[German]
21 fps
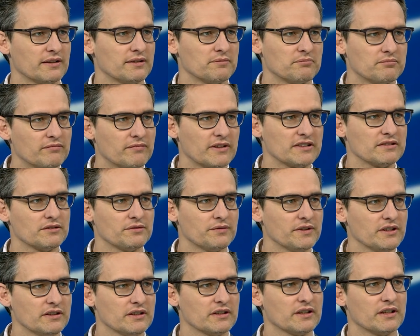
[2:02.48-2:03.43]
äh, was ist
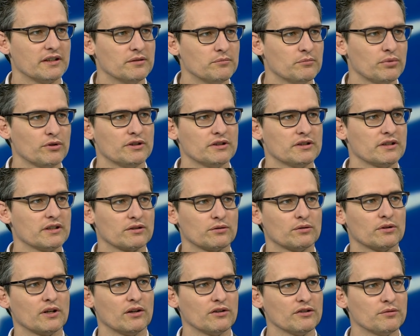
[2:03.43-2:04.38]
wichtiger, Innenpolitik
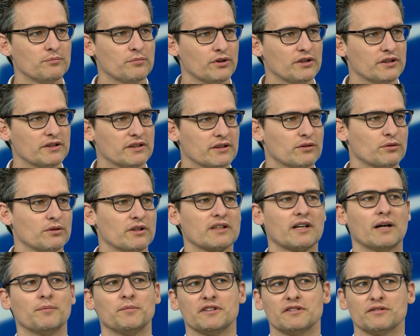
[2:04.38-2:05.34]
oder Außenpolitik? Oder
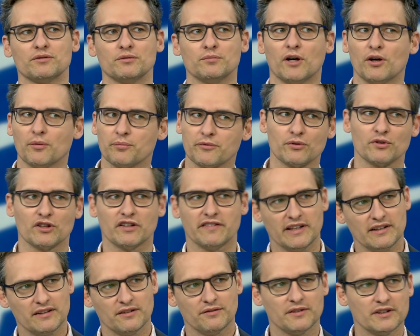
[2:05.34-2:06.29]
kann man das überhaupt so
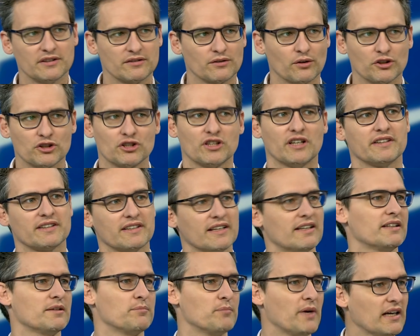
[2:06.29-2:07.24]
trennen, wie es Deutschland
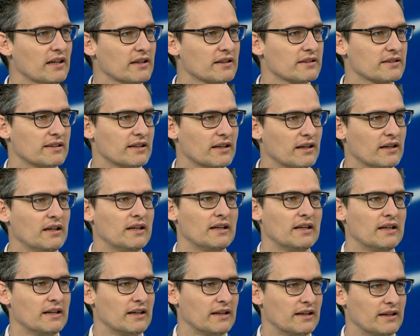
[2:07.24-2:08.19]
gerne macht? Ja?
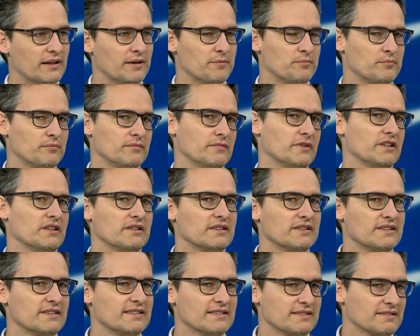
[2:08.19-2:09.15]
Ähm,
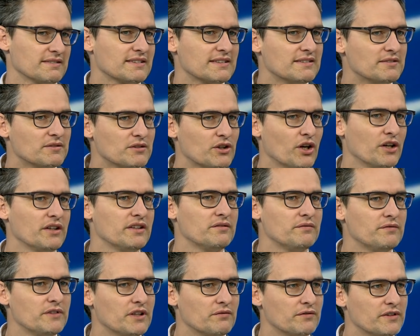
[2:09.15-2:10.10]

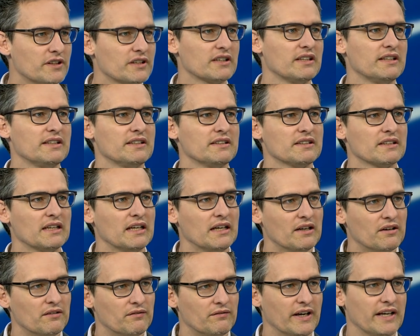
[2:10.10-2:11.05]
können wir wirklich,
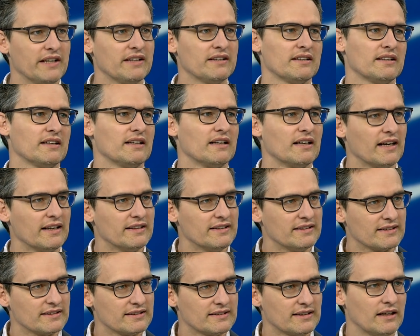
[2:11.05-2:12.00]
wenn ein
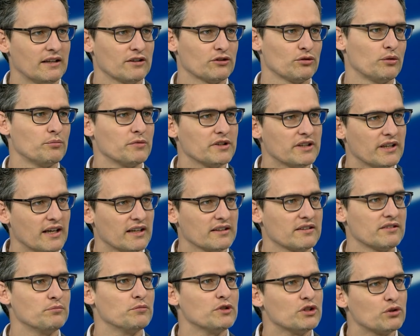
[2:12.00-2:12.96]
Diktator mit
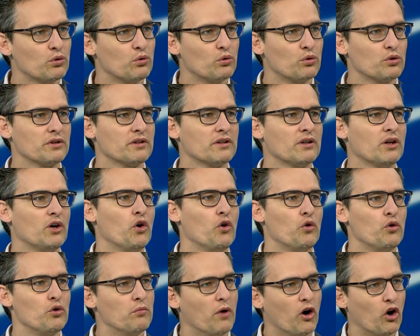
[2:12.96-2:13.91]
Nazi-Methoden
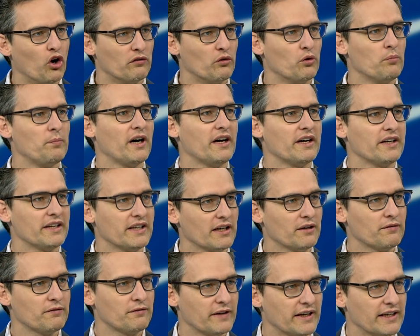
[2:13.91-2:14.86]
über Europa
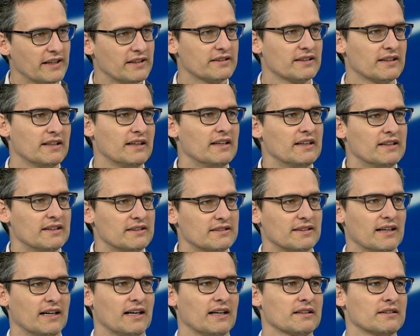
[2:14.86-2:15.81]
herfällt,
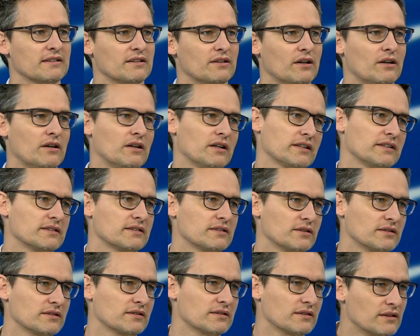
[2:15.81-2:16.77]
sagen, oh, jetzt
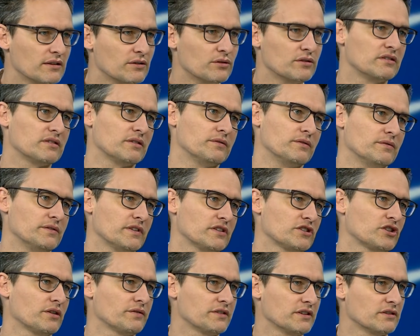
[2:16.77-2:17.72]
ist äh, unsere
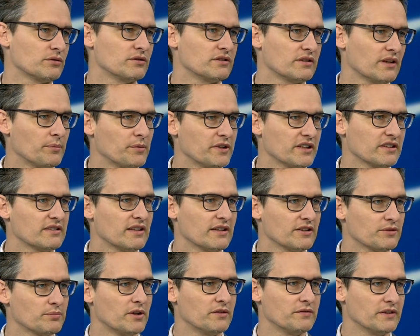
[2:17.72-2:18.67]
Wirtschaft ist uns aber jetzt
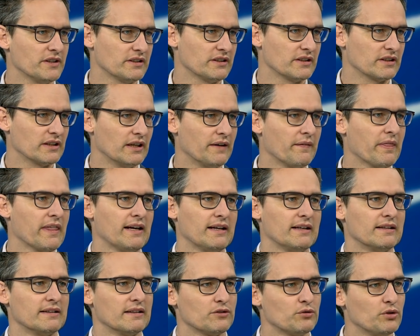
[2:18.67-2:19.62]
erstmal wichtiger.
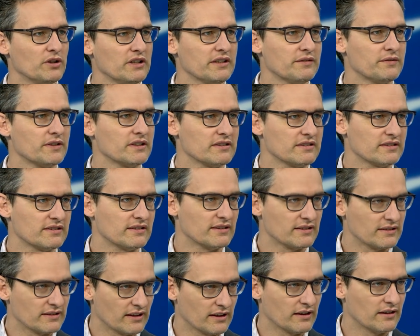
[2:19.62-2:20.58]
Natürlich wird es
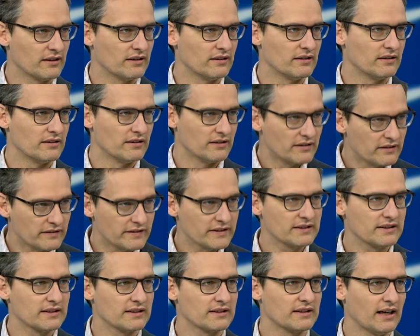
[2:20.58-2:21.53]
äh,
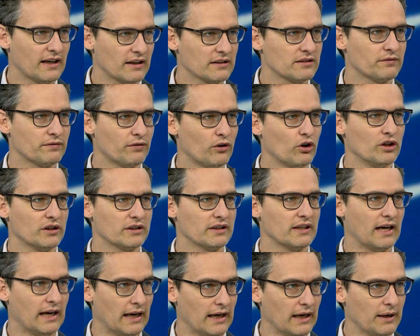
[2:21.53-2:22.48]
richtig harte
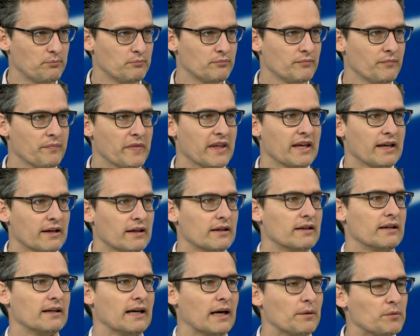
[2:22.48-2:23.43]
Folgen haben,
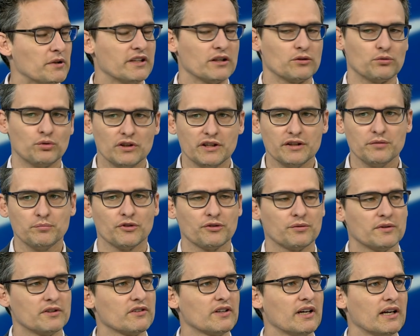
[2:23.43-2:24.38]
aber natürlich
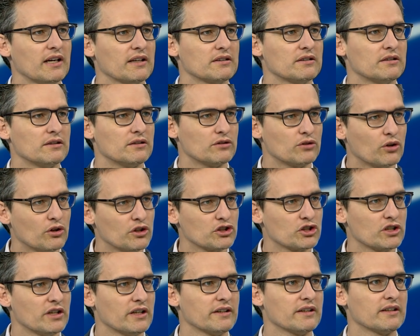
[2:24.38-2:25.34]
muss man sagen,
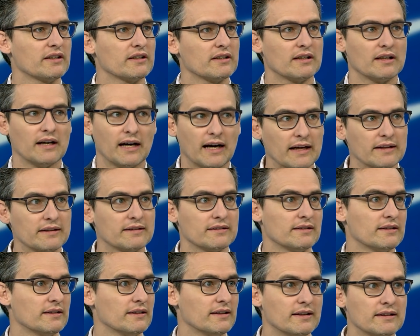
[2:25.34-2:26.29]
Deutschland hat
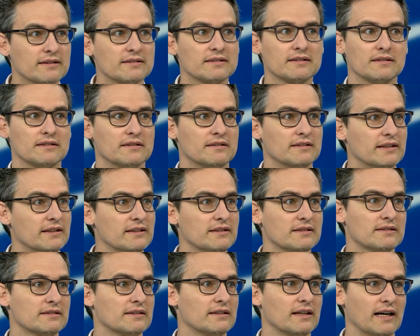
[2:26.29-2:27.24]
es
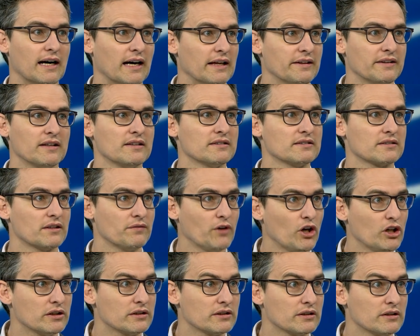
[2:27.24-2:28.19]
nicht anders
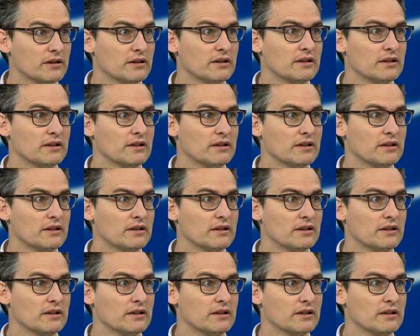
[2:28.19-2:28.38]
gewollt.